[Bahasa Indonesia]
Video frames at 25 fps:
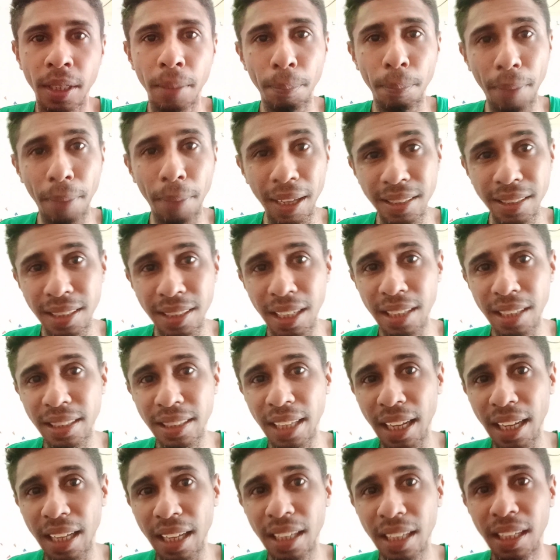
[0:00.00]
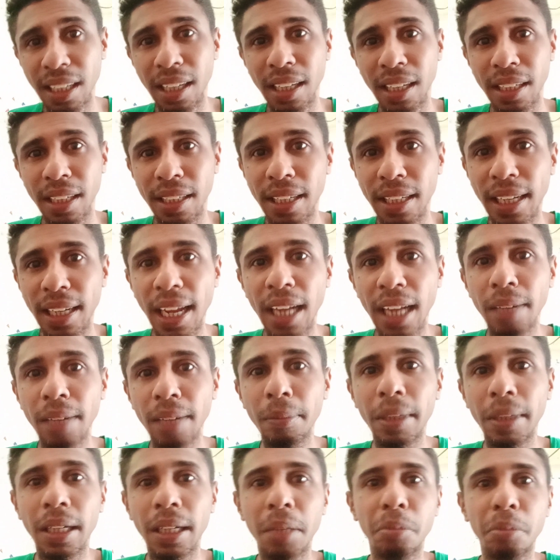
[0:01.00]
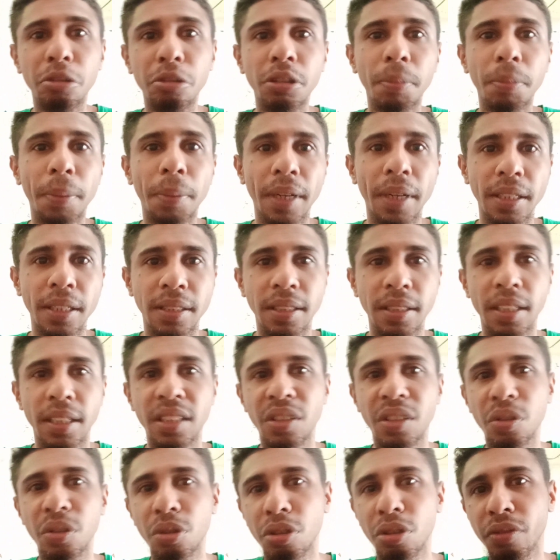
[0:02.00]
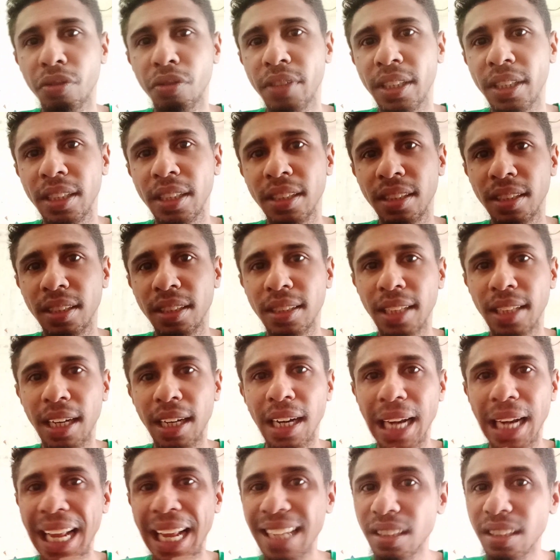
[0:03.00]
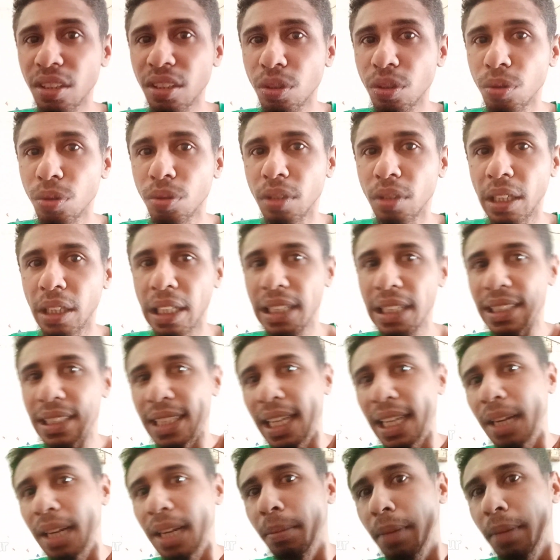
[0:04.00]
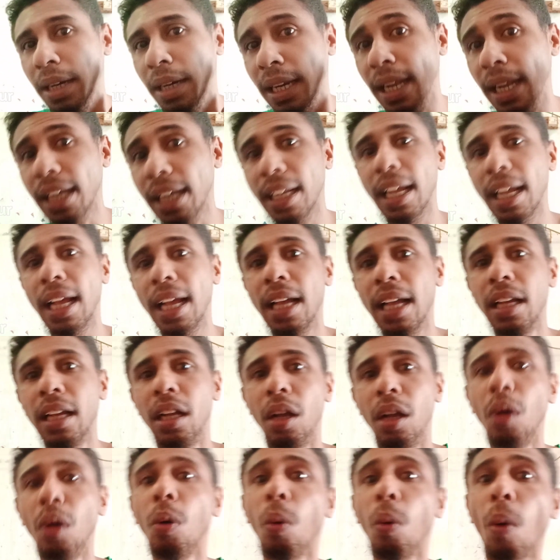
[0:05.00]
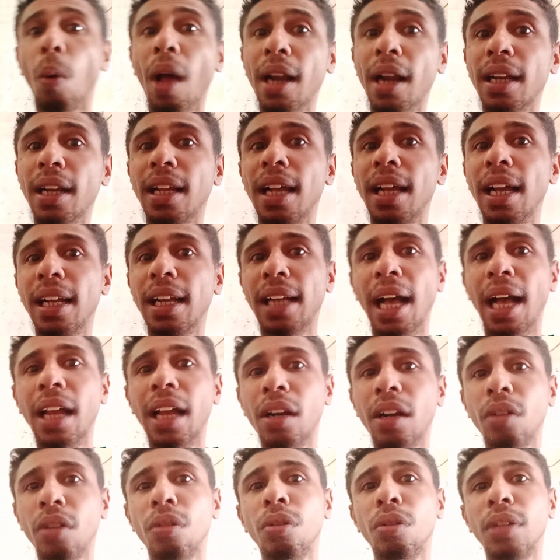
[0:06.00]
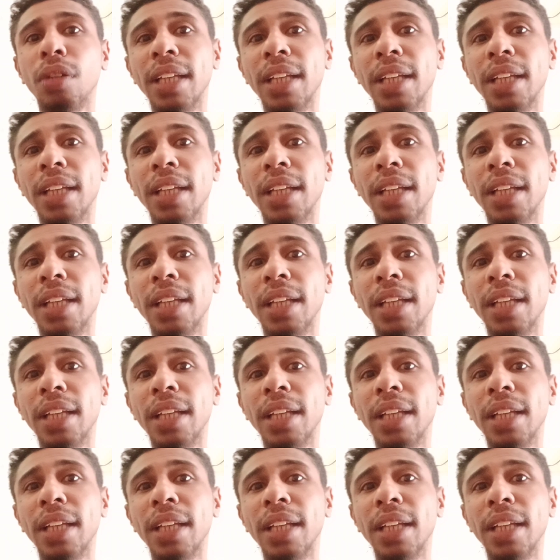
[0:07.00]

Pasalnya, dengan menemui Presiden Jokowi secara langsung di Istana Merdeka, warga Karo